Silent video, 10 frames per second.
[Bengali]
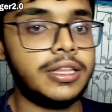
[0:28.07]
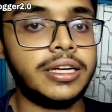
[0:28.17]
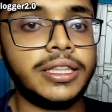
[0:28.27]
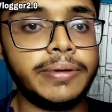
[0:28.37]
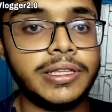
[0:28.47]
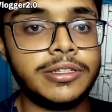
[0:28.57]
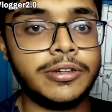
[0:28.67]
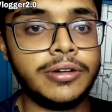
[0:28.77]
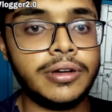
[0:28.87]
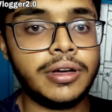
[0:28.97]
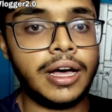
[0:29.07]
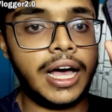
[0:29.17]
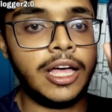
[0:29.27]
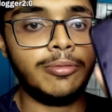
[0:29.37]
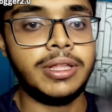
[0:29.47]
দেখতে পাচ্ছ
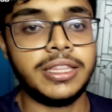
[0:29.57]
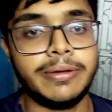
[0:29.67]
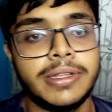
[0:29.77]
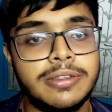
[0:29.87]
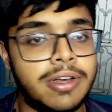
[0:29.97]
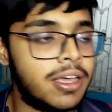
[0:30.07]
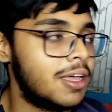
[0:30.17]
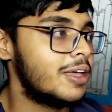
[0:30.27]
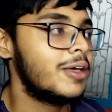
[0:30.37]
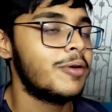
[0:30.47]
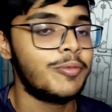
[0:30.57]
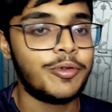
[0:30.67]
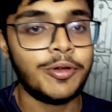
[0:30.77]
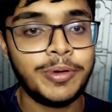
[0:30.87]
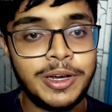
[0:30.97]
আই হোপ দেখতে পাচ্ছ না
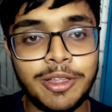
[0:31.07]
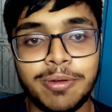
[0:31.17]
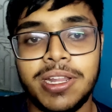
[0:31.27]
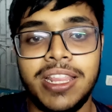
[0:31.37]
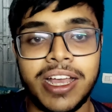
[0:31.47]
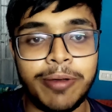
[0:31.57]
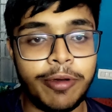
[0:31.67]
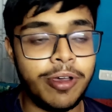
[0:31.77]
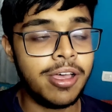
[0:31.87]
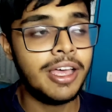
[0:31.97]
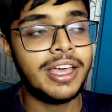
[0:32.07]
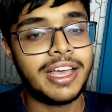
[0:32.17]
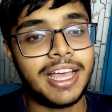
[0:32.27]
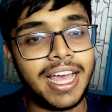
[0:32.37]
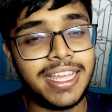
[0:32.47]
পুরো ভিডিও তোমাদের দেখাবো
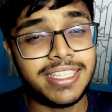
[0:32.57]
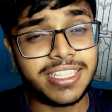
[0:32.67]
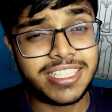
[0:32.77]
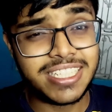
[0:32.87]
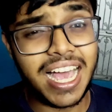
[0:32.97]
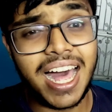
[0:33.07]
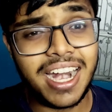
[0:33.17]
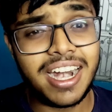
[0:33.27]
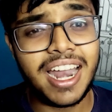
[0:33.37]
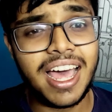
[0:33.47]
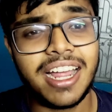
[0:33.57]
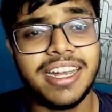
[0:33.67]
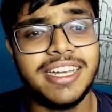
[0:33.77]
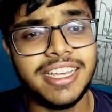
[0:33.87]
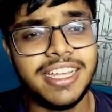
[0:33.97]
গাইজ চার লাখ
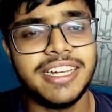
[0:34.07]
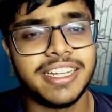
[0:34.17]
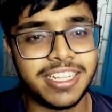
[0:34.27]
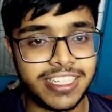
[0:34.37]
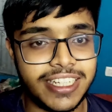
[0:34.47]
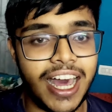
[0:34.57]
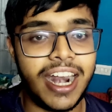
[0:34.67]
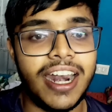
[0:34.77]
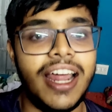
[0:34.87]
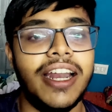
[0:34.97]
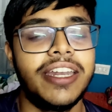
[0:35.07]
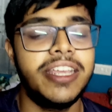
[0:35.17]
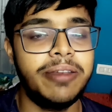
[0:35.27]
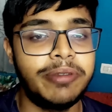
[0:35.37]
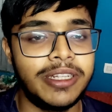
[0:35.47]
টিকিট চার লাখ
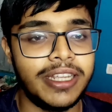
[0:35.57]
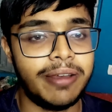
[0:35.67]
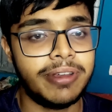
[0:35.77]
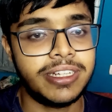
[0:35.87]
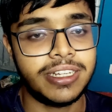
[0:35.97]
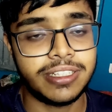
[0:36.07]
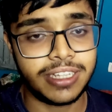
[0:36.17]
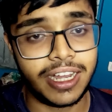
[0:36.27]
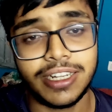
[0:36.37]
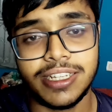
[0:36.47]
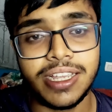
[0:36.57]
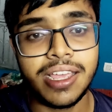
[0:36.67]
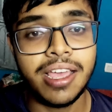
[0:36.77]
টিকিট ভিসি আবার ছাড়ছে